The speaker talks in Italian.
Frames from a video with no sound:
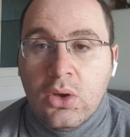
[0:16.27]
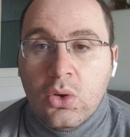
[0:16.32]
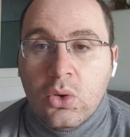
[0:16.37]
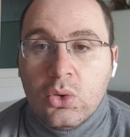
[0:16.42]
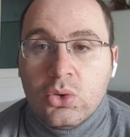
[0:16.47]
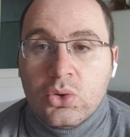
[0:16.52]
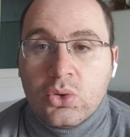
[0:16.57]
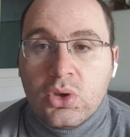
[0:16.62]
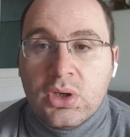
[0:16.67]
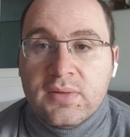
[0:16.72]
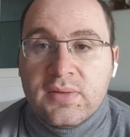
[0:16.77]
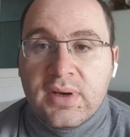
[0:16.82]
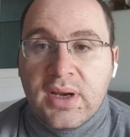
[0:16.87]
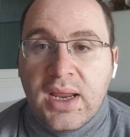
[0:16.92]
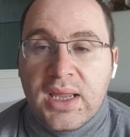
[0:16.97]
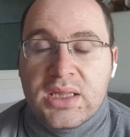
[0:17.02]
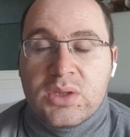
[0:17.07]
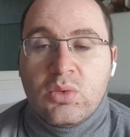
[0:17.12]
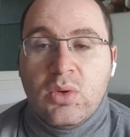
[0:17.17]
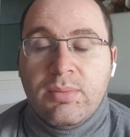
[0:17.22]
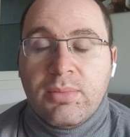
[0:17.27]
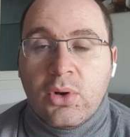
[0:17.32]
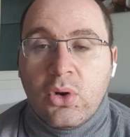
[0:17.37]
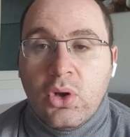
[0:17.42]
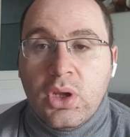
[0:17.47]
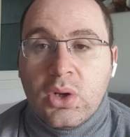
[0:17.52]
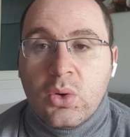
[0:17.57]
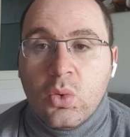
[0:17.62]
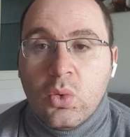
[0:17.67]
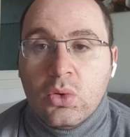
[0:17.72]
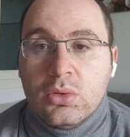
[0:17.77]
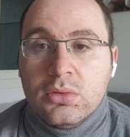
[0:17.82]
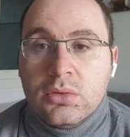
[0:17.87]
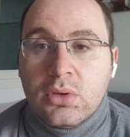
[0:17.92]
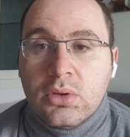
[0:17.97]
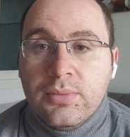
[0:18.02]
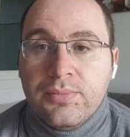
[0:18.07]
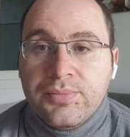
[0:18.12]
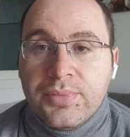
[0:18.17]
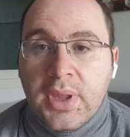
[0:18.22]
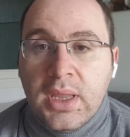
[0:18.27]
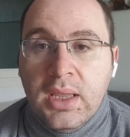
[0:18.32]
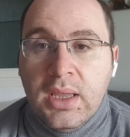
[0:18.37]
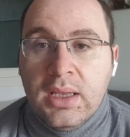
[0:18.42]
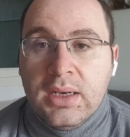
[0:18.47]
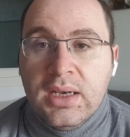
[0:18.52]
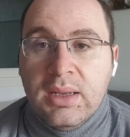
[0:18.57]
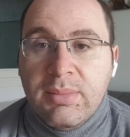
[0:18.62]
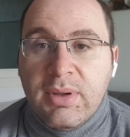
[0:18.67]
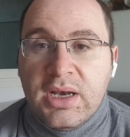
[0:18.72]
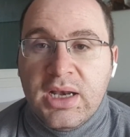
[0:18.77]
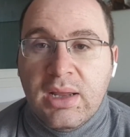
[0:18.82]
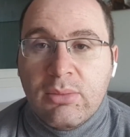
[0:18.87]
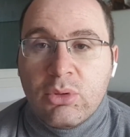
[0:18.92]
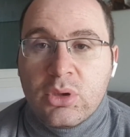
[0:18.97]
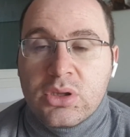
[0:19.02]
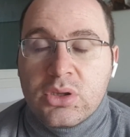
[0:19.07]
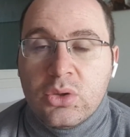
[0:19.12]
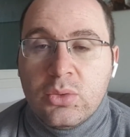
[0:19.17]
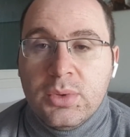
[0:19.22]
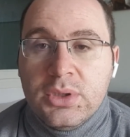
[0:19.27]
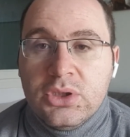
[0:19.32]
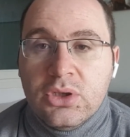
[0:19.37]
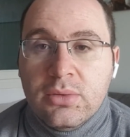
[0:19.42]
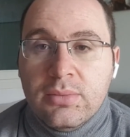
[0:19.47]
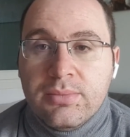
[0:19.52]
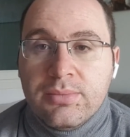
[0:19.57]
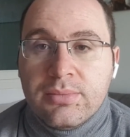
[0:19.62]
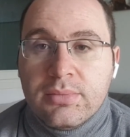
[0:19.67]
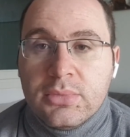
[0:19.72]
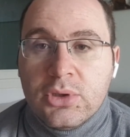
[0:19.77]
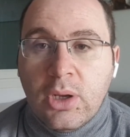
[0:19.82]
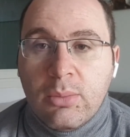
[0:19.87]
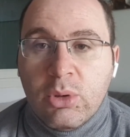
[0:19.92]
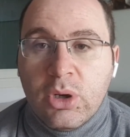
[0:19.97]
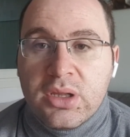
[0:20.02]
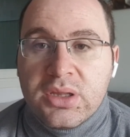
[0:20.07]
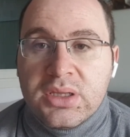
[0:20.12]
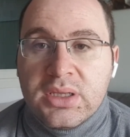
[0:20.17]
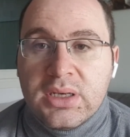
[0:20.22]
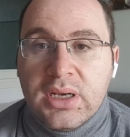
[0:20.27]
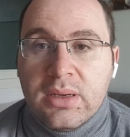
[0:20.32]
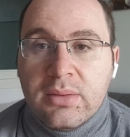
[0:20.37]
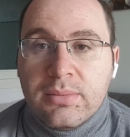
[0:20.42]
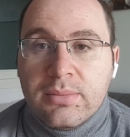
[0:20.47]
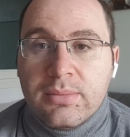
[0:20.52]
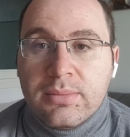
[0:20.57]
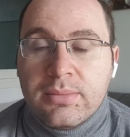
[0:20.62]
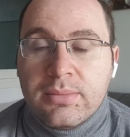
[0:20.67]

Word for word: ognuno dei tre ha i suoi pro e contro. Ne parliamo subito dopo la sigla.